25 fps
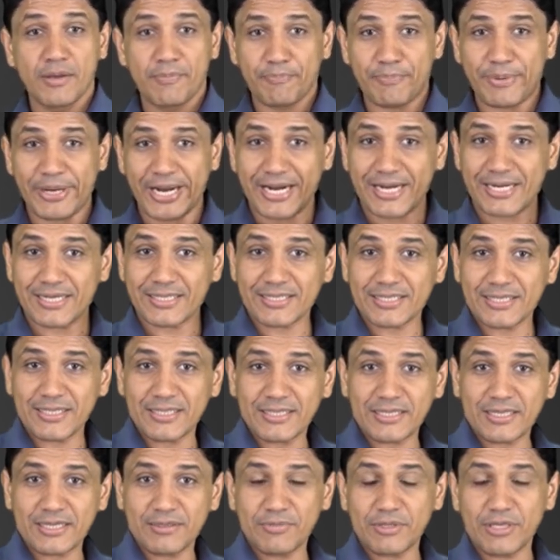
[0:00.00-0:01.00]
ब्रैकेट्स के
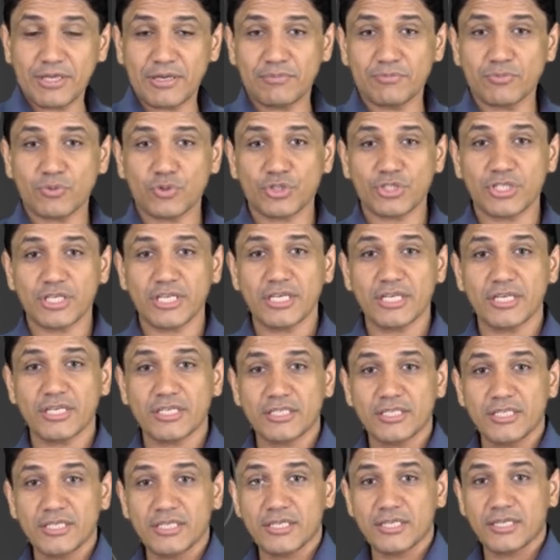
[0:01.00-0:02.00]
अंदर अभी हम कुछ नहीं
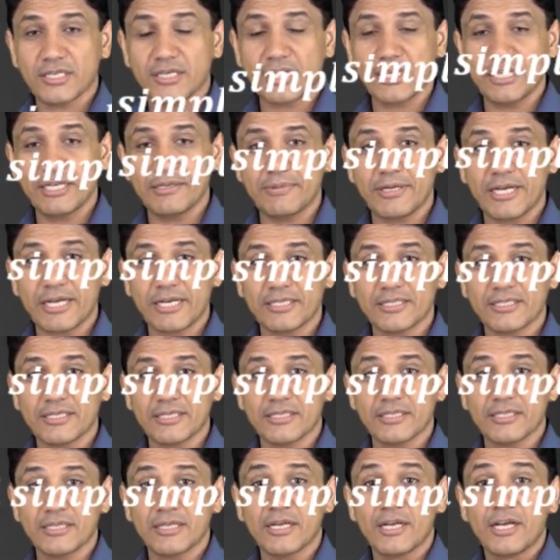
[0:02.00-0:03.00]
करते कर्ली ब्रैकेट्स के
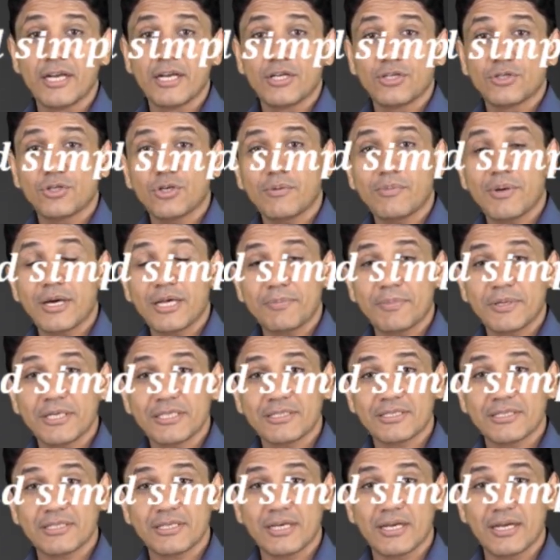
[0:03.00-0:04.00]
अंदर तो हमारे
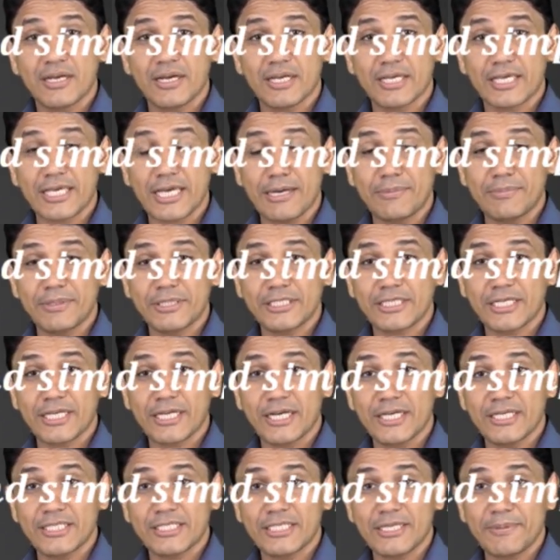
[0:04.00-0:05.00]
पास क्या
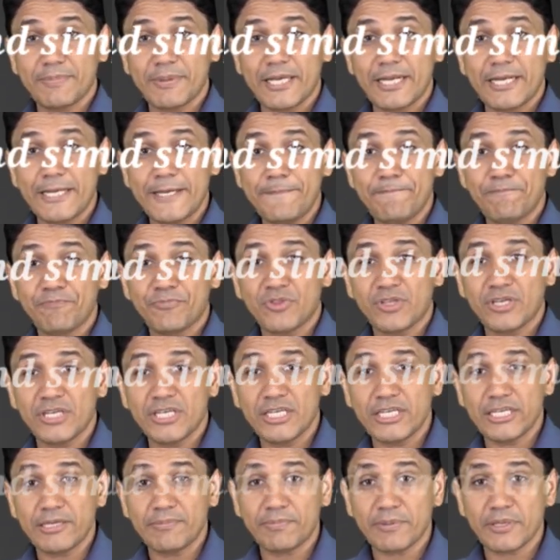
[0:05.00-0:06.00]
बचेगा इससे पहले
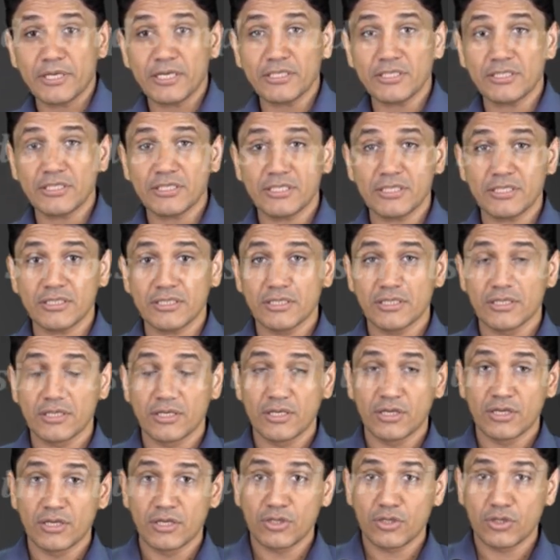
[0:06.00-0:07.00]
थ्री टी प्लस
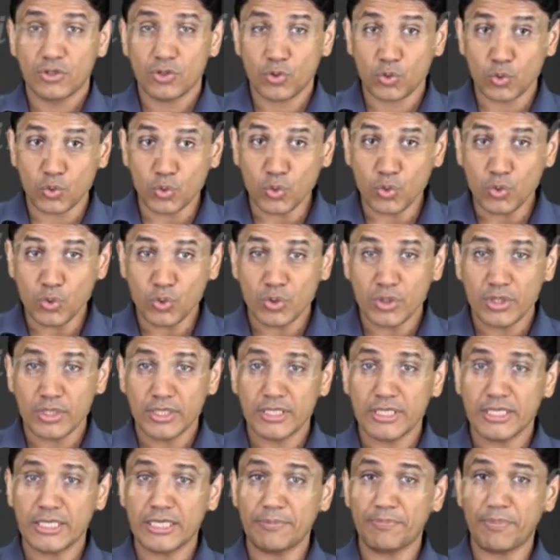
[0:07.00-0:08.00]
टू
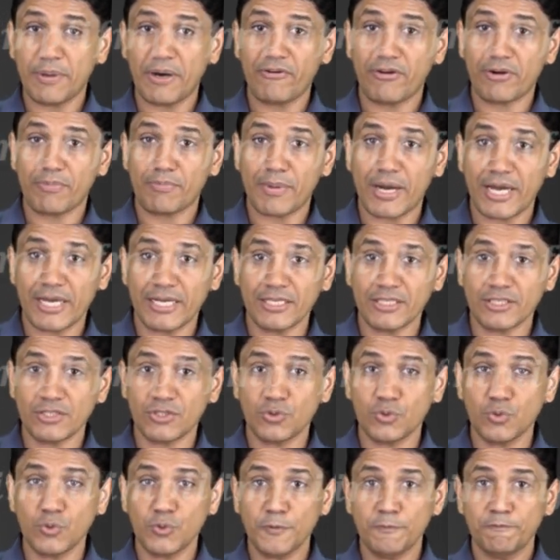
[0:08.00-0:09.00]
की पावर माइनस
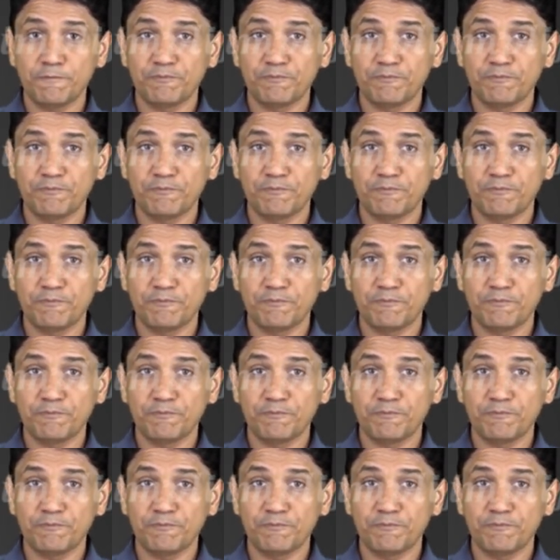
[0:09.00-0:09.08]
टू